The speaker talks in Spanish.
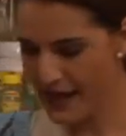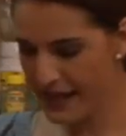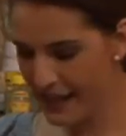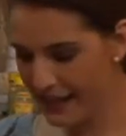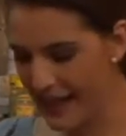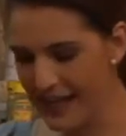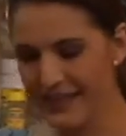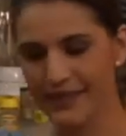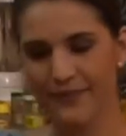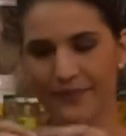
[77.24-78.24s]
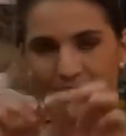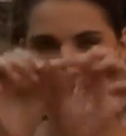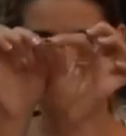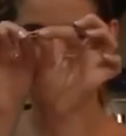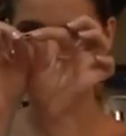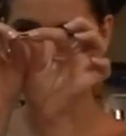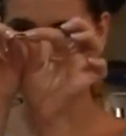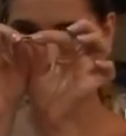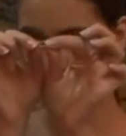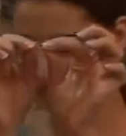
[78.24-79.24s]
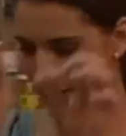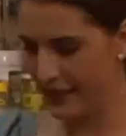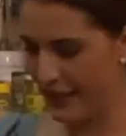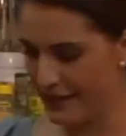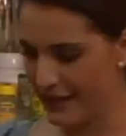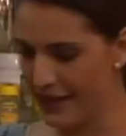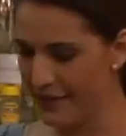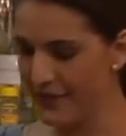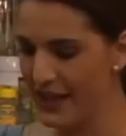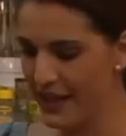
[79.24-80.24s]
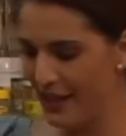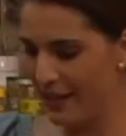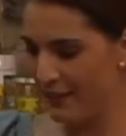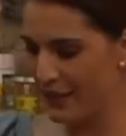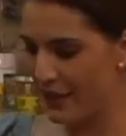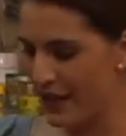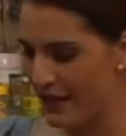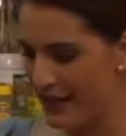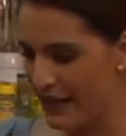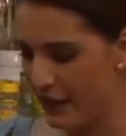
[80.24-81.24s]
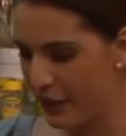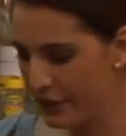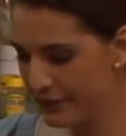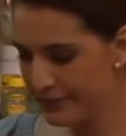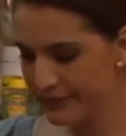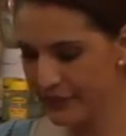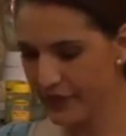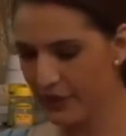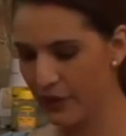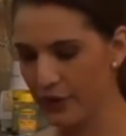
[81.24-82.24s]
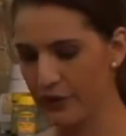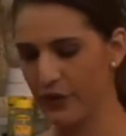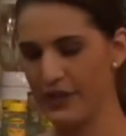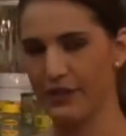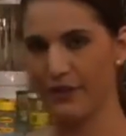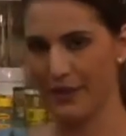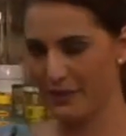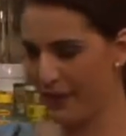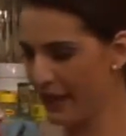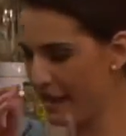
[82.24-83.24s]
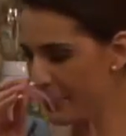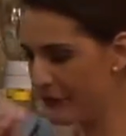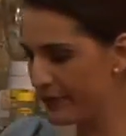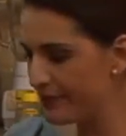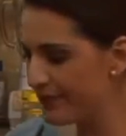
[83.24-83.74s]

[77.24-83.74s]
Liguitas, de esas chiquititas, las ligas que hay. Pistola de silicón, otro listón más pequeño.